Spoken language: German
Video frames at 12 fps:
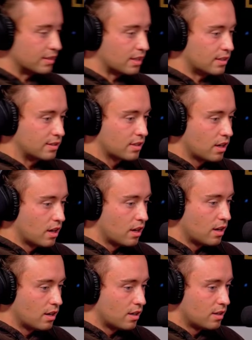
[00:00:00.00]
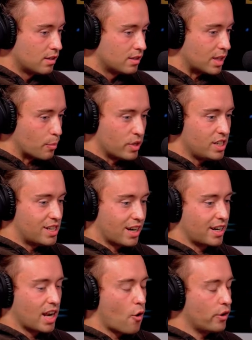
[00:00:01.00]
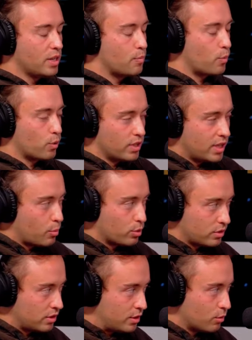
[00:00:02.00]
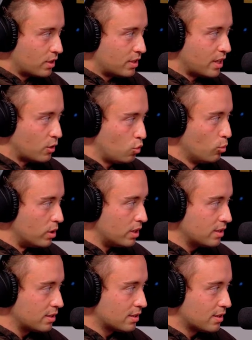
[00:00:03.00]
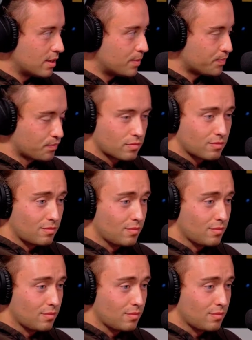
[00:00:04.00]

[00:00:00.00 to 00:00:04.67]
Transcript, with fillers: Das heißt, da bin ich ja genau in, die, in der Position, in der du bist. Ja.